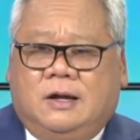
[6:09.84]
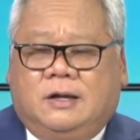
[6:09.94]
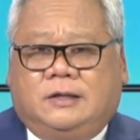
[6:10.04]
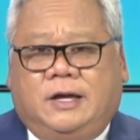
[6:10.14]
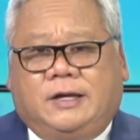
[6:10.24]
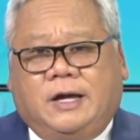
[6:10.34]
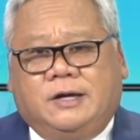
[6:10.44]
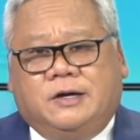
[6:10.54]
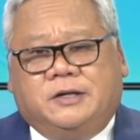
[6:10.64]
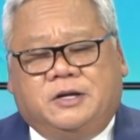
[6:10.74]
thì cái
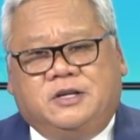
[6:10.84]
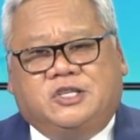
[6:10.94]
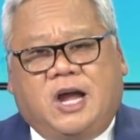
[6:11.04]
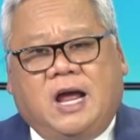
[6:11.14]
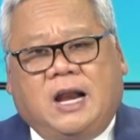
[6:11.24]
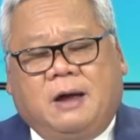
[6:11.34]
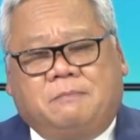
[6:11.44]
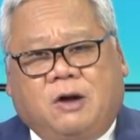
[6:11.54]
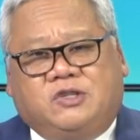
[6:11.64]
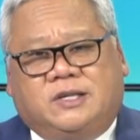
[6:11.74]
người đứng ra
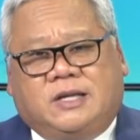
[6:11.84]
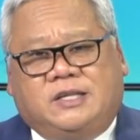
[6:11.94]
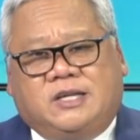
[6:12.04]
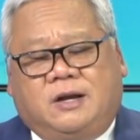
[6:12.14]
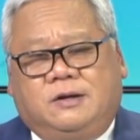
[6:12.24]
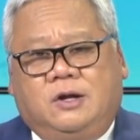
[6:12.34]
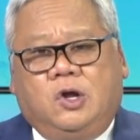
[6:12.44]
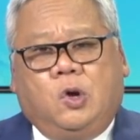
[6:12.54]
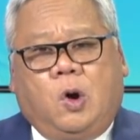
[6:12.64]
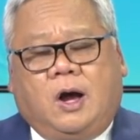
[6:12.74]
làm bảo trợ tài chính
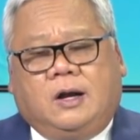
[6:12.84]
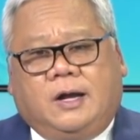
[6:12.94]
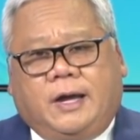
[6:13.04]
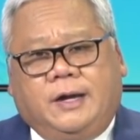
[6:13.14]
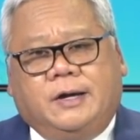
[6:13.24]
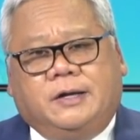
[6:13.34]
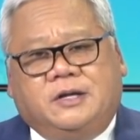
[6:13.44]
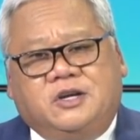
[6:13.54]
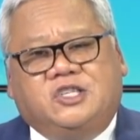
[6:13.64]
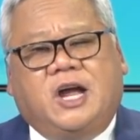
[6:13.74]
hoặc là cái người
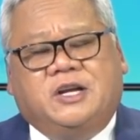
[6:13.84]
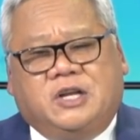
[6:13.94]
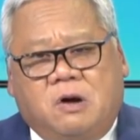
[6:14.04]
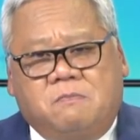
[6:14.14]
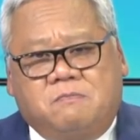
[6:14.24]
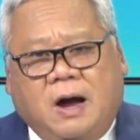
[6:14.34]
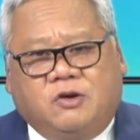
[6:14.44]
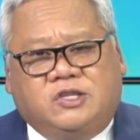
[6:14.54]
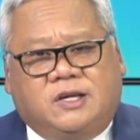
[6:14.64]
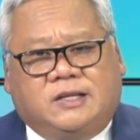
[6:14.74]
đứng ra đồng
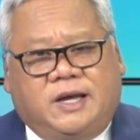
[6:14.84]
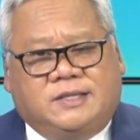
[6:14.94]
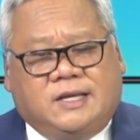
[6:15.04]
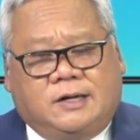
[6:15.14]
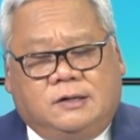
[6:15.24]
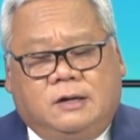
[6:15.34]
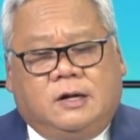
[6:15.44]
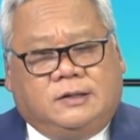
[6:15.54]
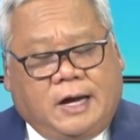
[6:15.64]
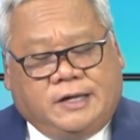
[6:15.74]
bảo trợ tài chính
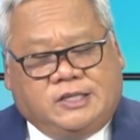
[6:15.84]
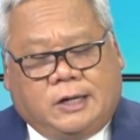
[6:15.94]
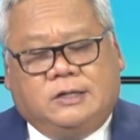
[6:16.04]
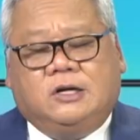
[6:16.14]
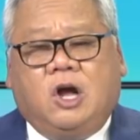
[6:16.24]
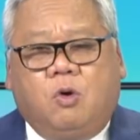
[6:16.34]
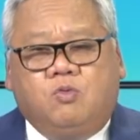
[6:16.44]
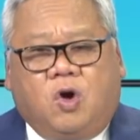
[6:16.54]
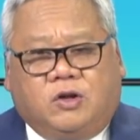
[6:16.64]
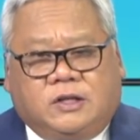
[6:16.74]
tài chính
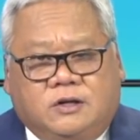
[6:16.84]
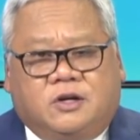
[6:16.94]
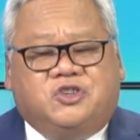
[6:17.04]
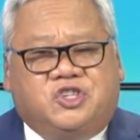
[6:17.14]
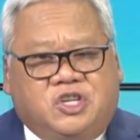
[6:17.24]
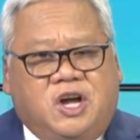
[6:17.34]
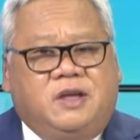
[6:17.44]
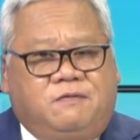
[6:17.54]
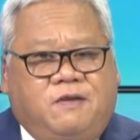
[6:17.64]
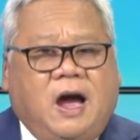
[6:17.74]
không có được
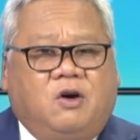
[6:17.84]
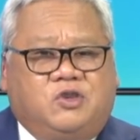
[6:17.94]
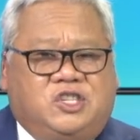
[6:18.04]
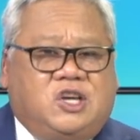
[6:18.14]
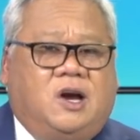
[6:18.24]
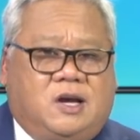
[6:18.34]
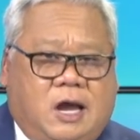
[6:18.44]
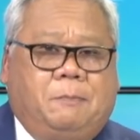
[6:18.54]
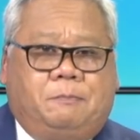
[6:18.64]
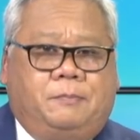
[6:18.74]
rơi vào trợ cấp.